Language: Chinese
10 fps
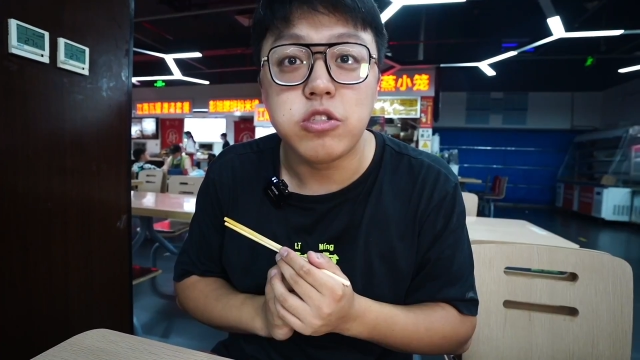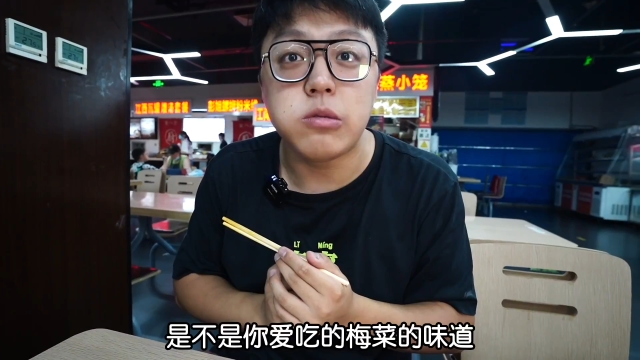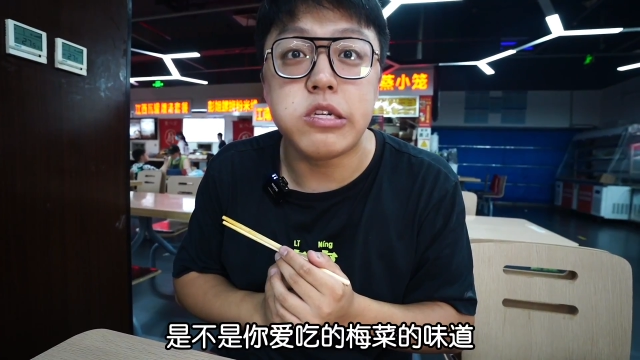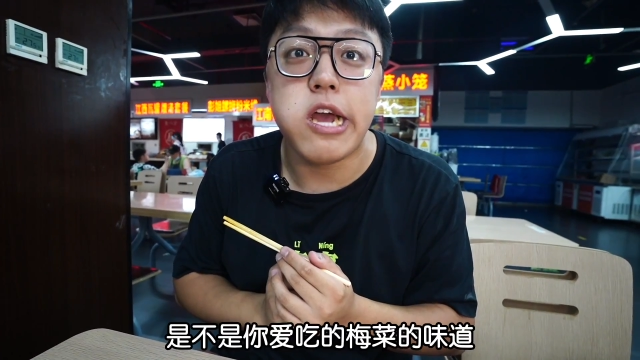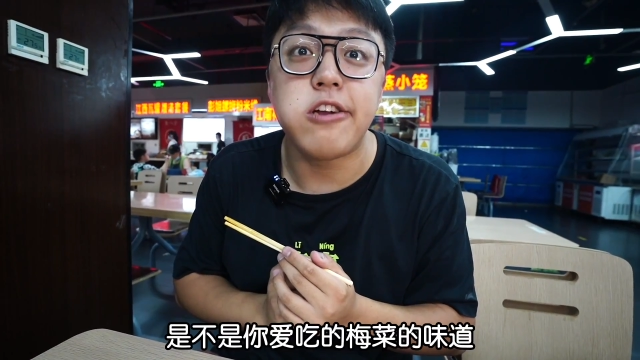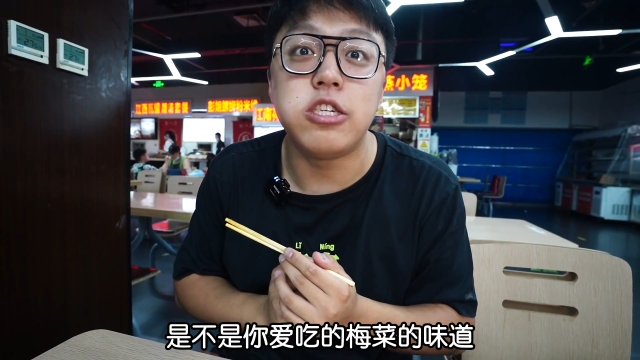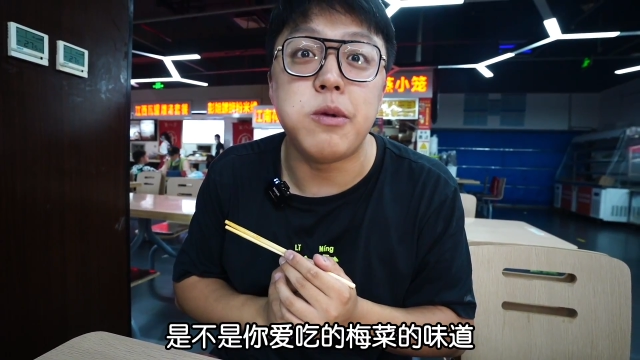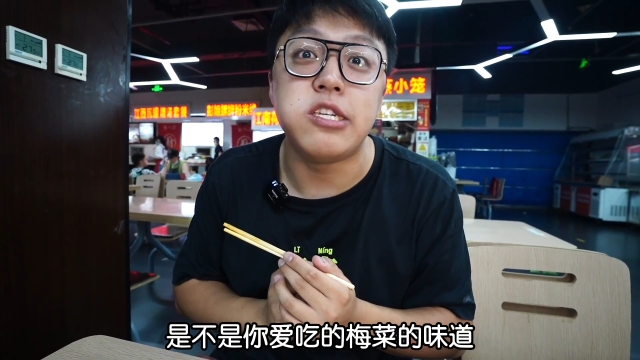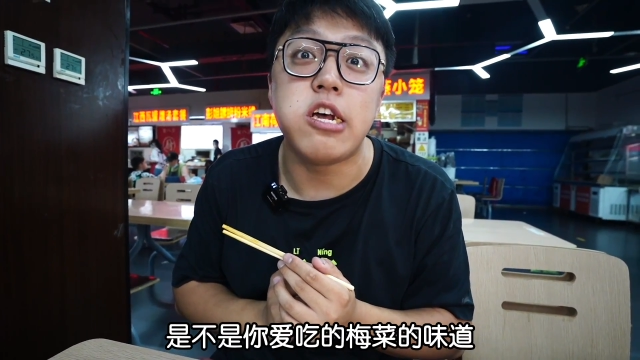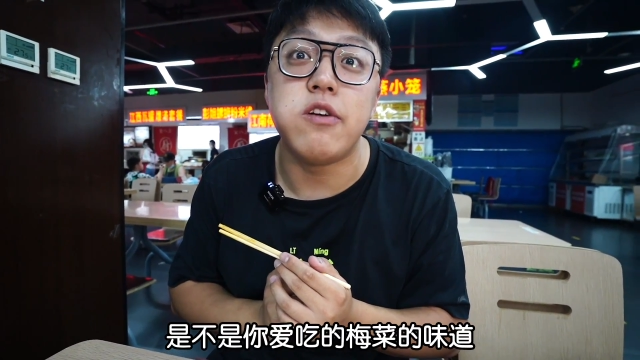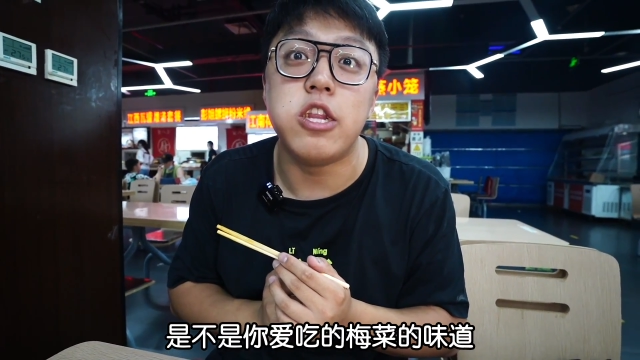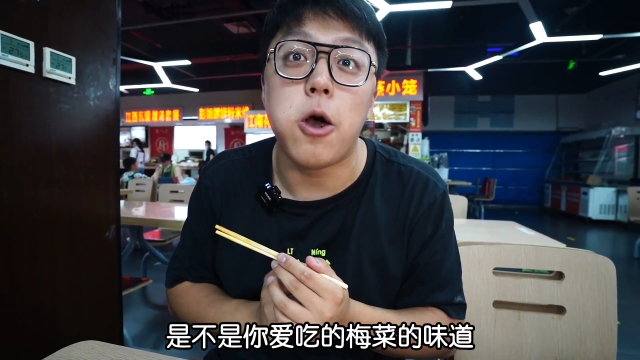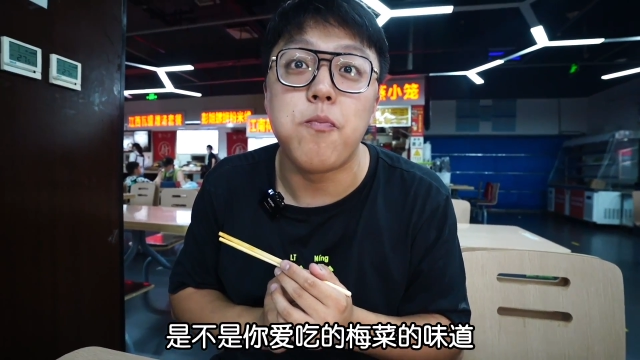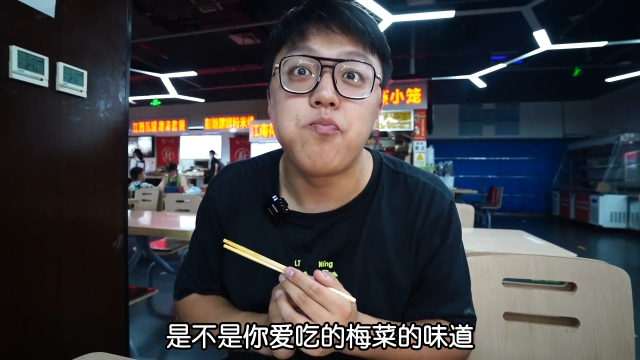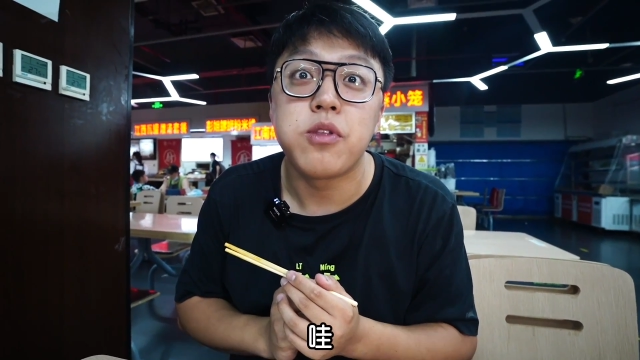是不是你爱吃的梅菜的味道？
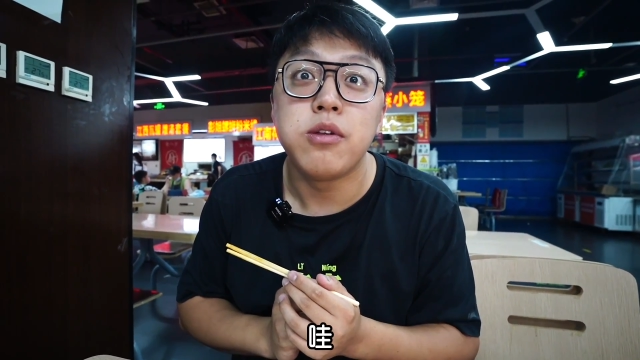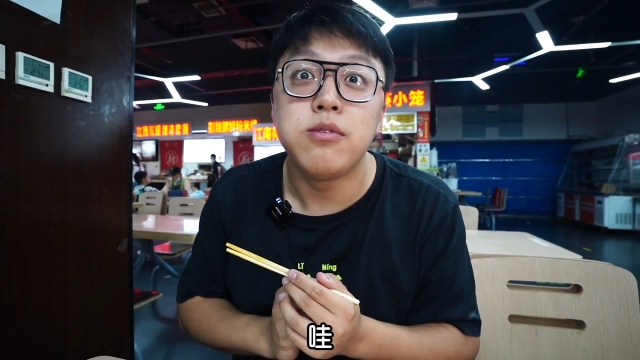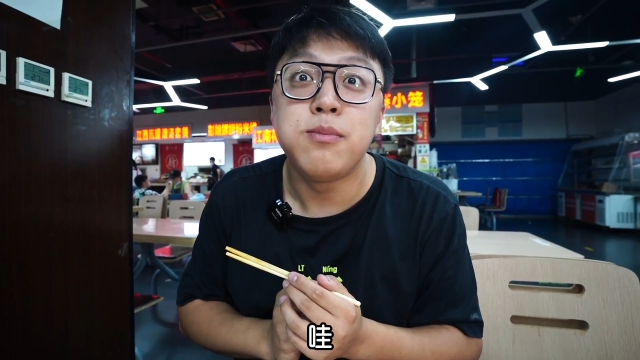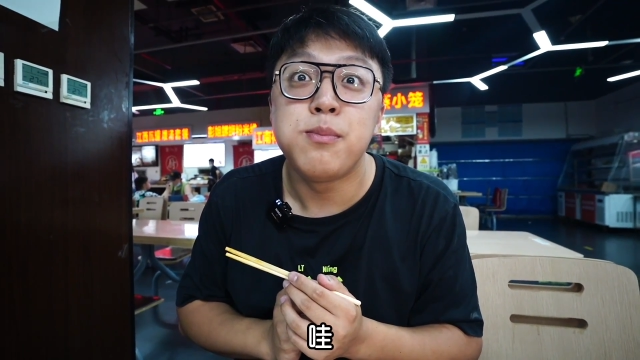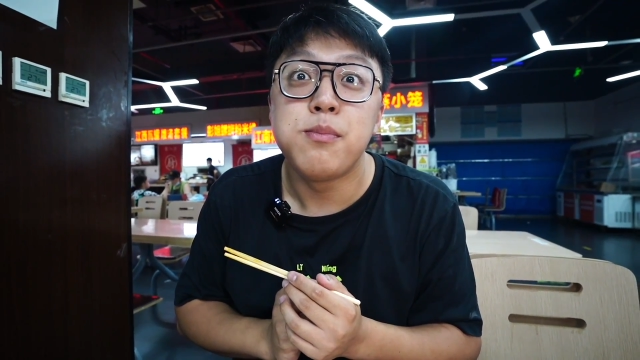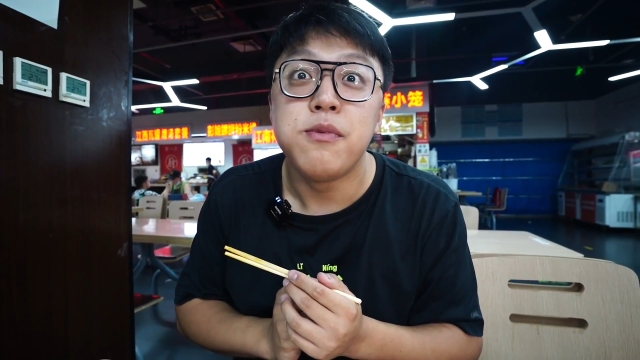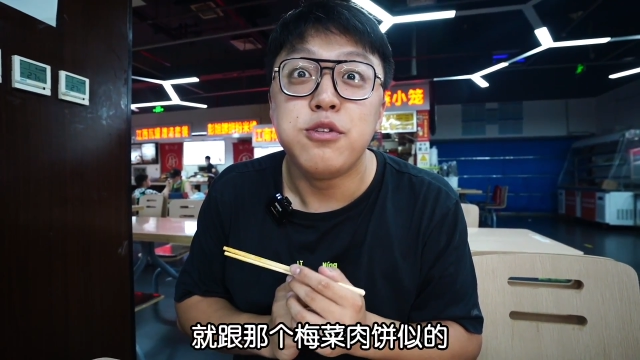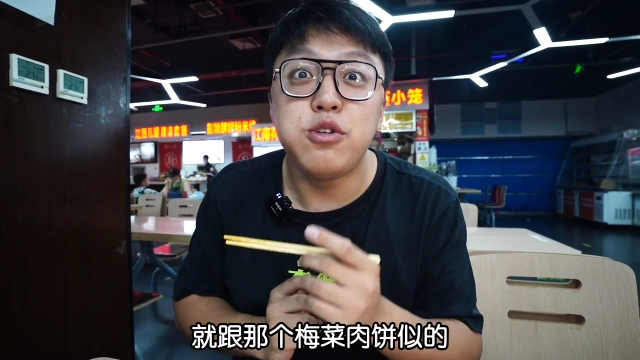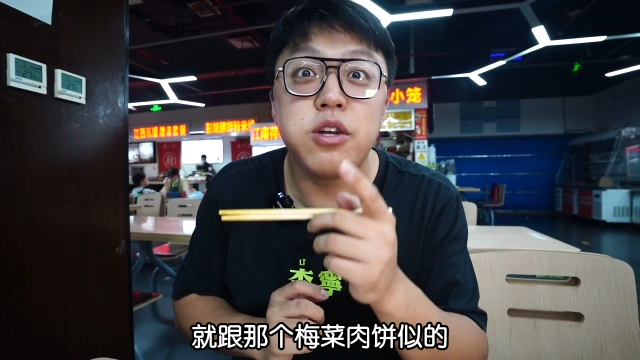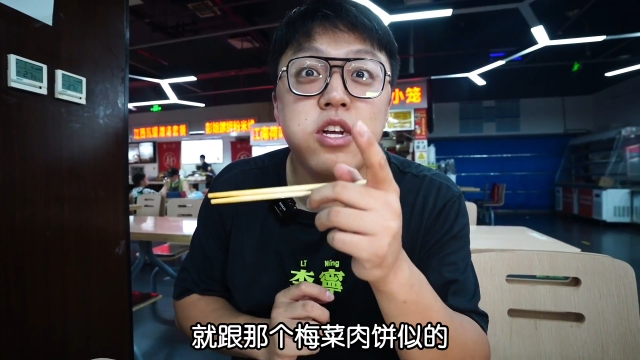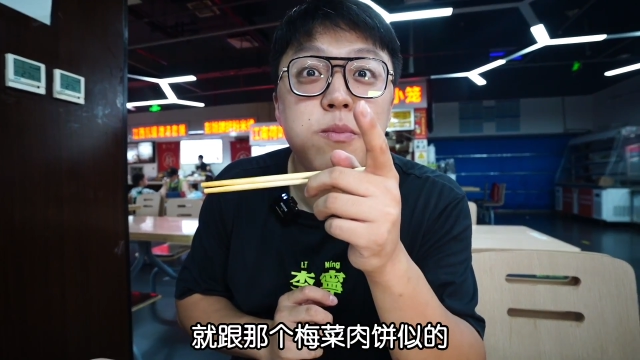哇，就跟那个